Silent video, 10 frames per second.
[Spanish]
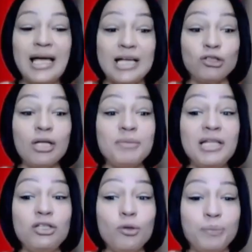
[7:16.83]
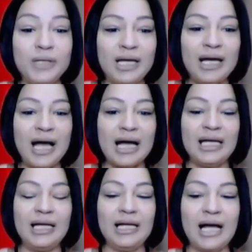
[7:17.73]
eso también dio pie a
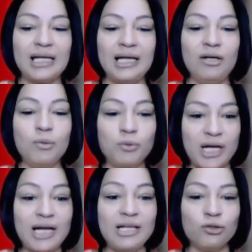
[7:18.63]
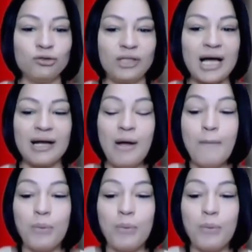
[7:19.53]
que, a que lo pudieran encontrar,